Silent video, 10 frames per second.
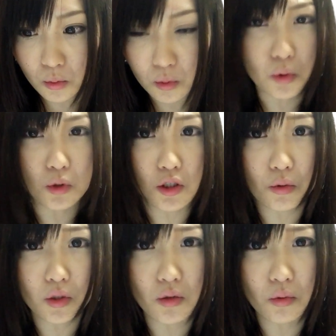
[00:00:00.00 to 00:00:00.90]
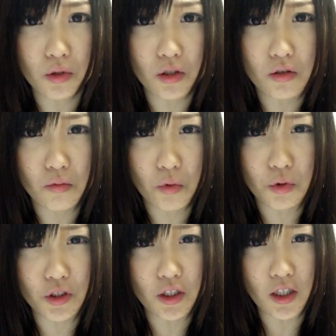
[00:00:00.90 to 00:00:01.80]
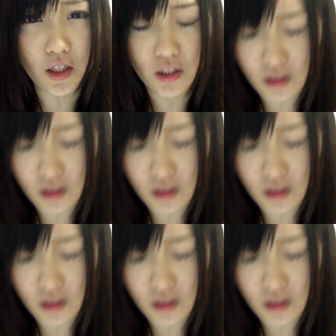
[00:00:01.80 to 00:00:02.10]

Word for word: 本当にいろんなとこに注目していただけ